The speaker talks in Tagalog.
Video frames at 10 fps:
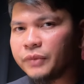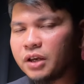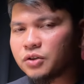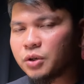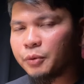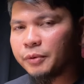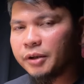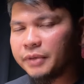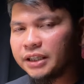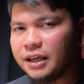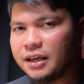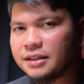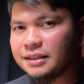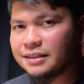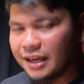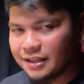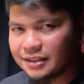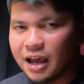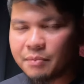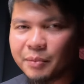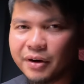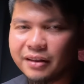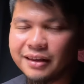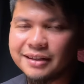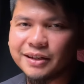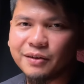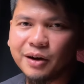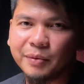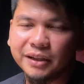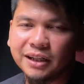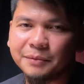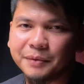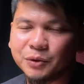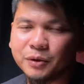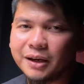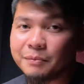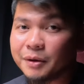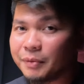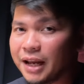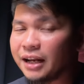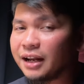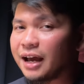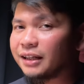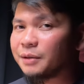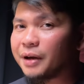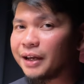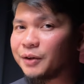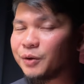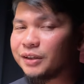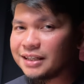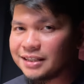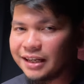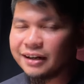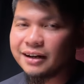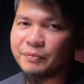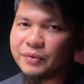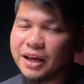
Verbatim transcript: Gusto po munang batiin si Jay sa happy birthday sa iyo kapatid at patuloy kang pagpalain ng ating Panginoon this year